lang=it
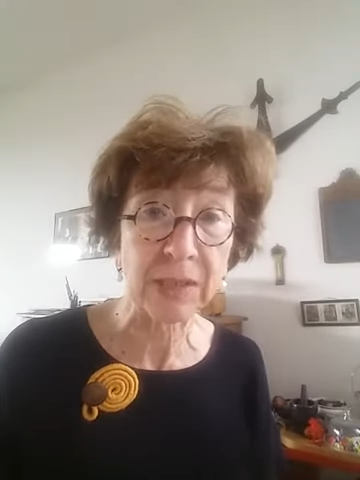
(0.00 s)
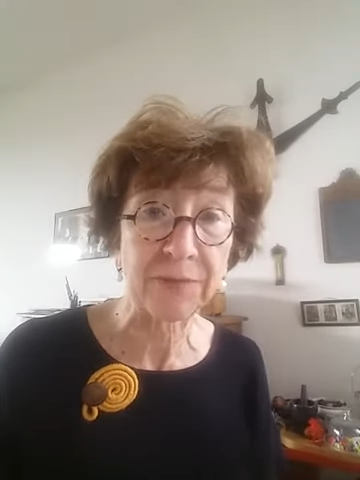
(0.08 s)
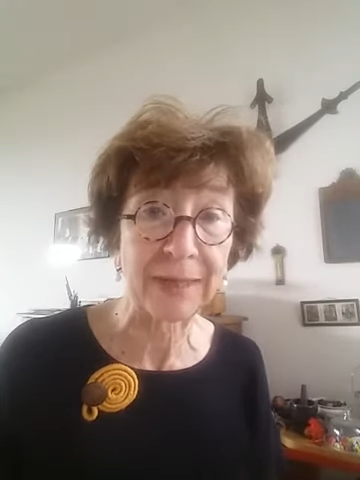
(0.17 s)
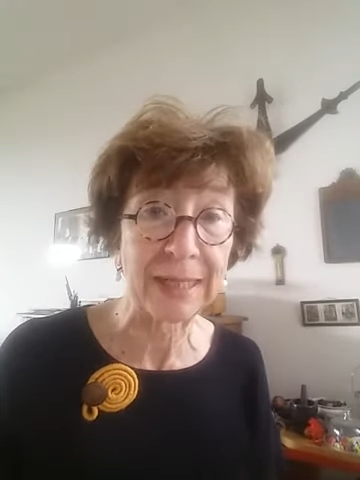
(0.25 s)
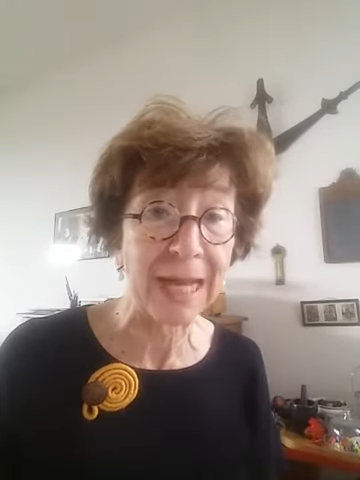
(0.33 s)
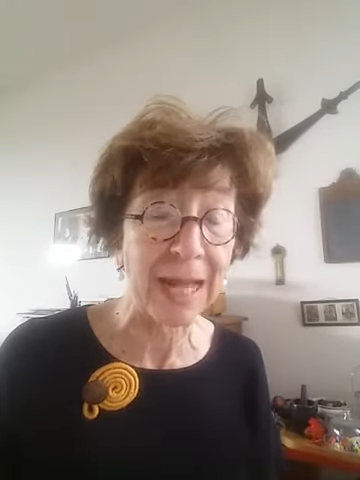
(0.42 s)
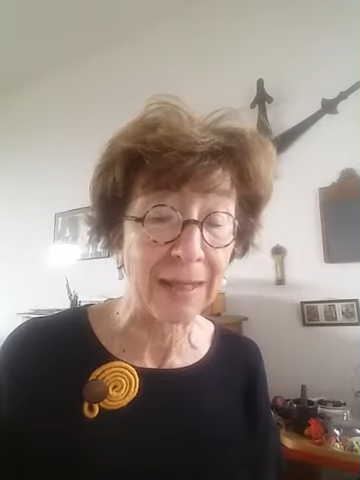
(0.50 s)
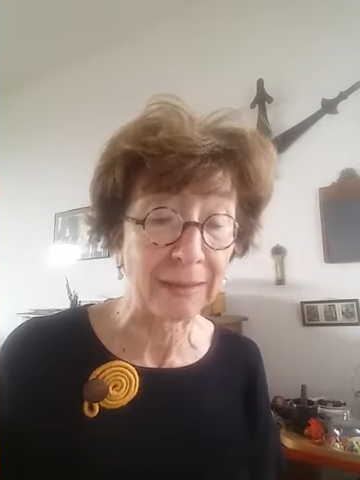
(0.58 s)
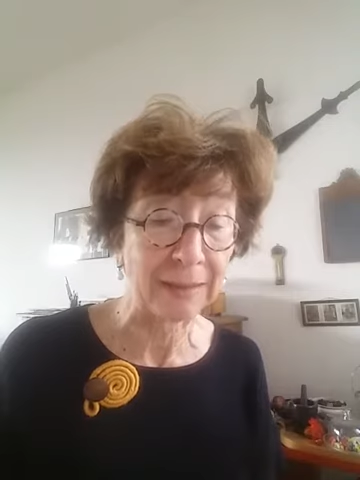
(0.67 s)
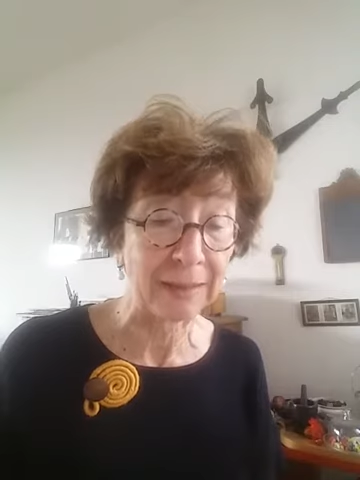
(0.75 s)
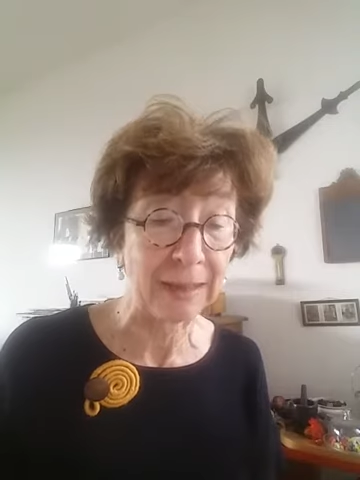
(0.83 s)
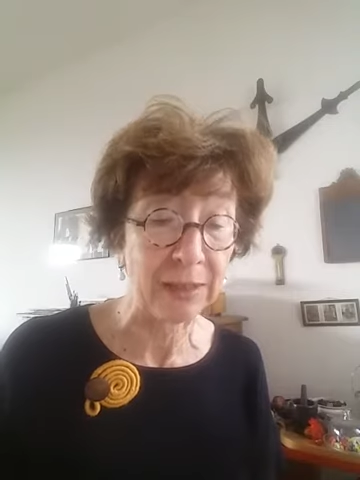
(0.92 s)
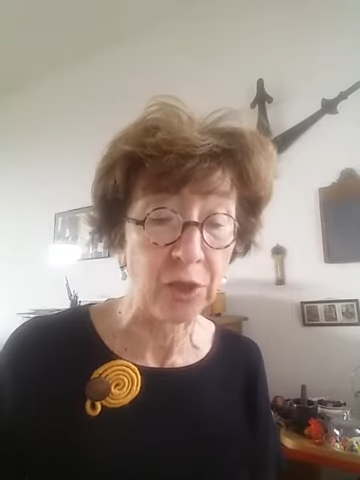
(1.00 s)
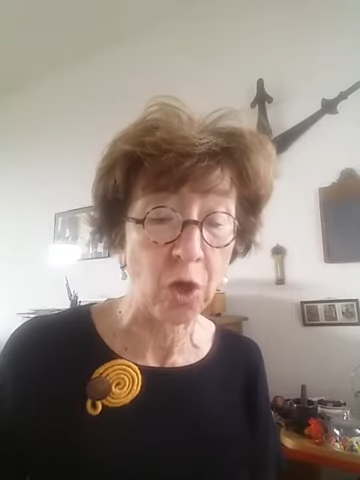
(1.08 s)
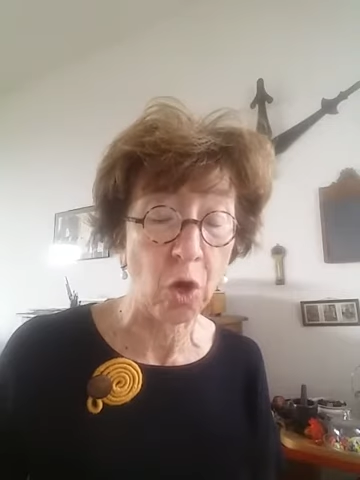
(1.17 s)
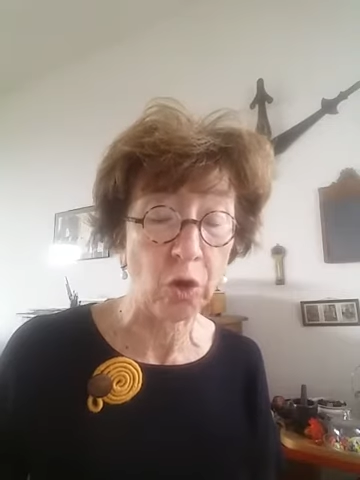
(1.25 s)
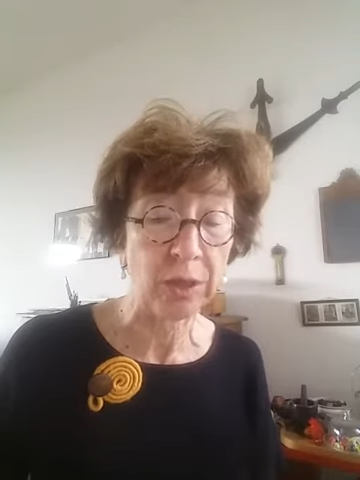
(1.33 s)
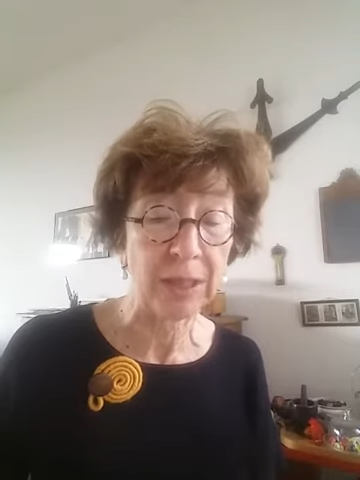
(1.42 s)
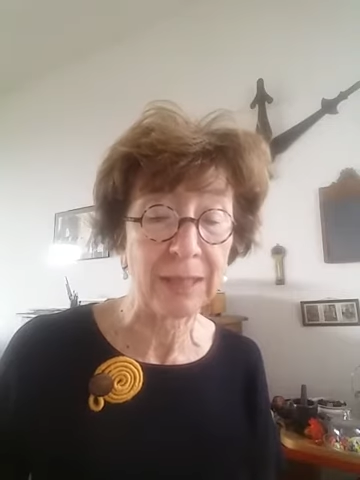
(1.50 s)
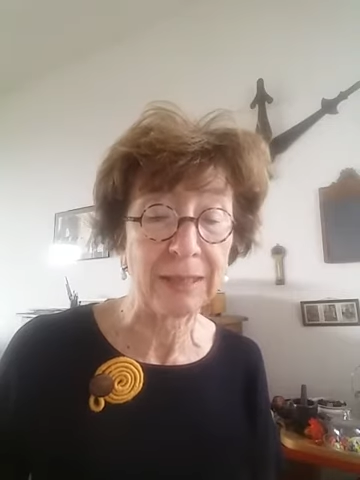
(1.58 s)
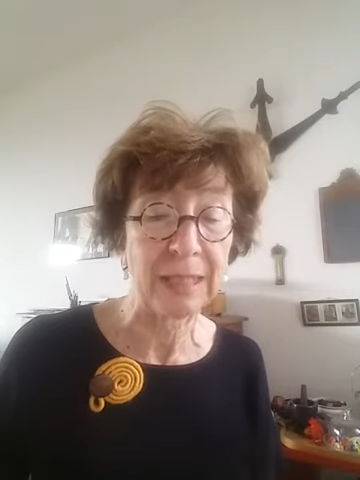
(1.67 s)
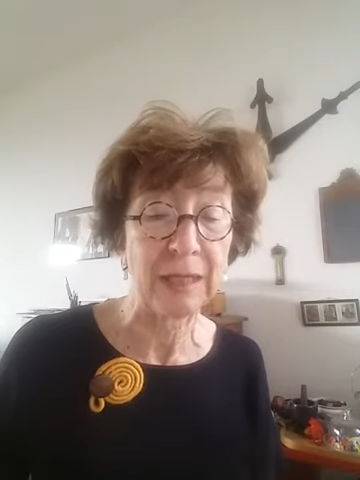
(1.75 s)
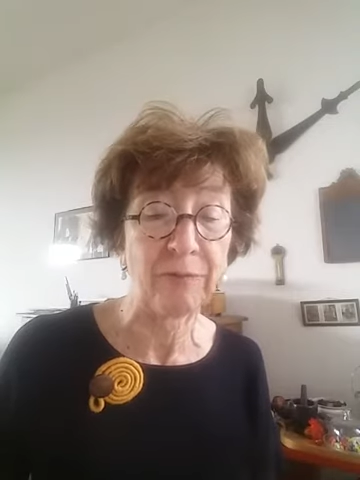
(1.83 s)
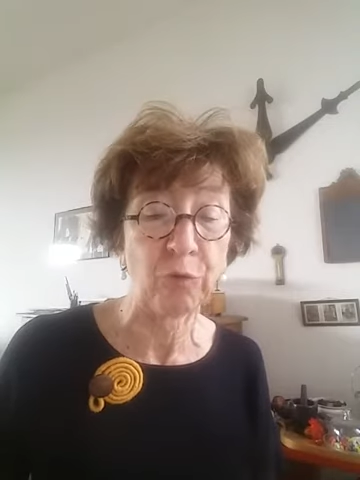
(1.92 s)
sfrenata degli occhi e
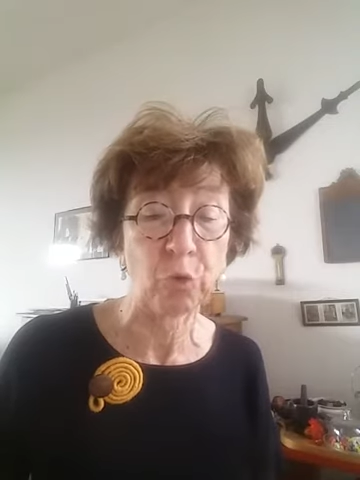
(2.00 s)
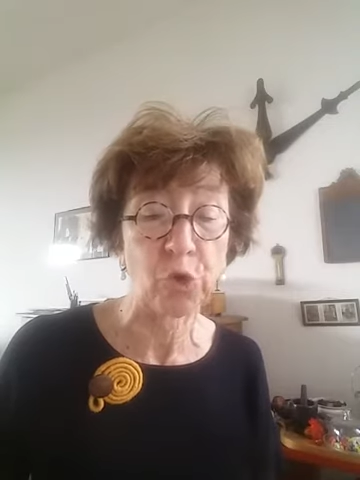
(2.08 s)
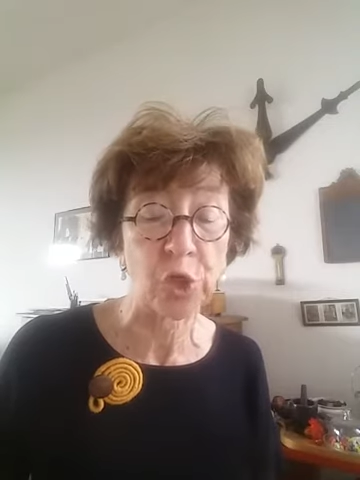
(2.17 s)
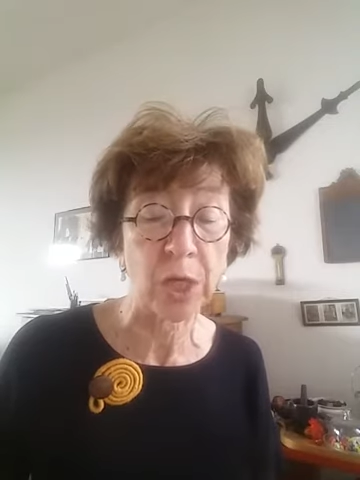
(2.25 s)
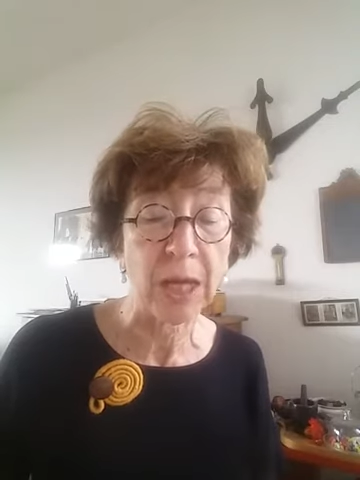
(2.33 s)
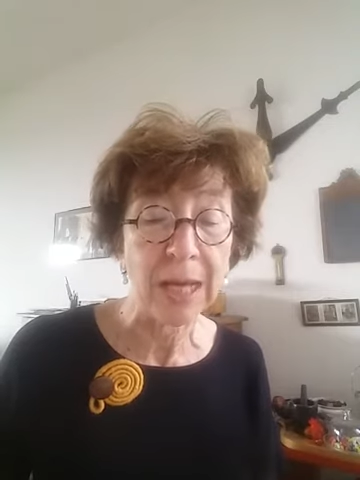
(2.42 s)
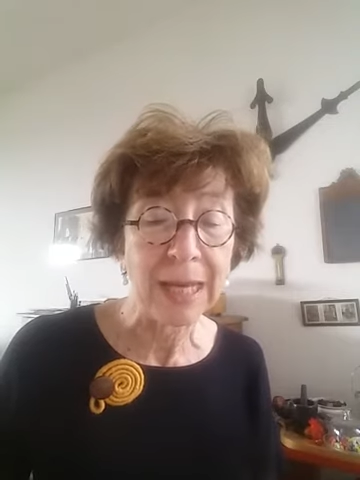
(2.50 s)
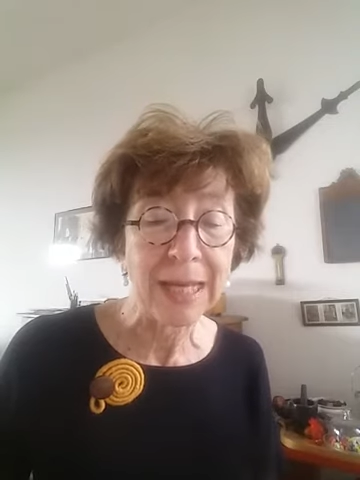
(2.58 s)
della voce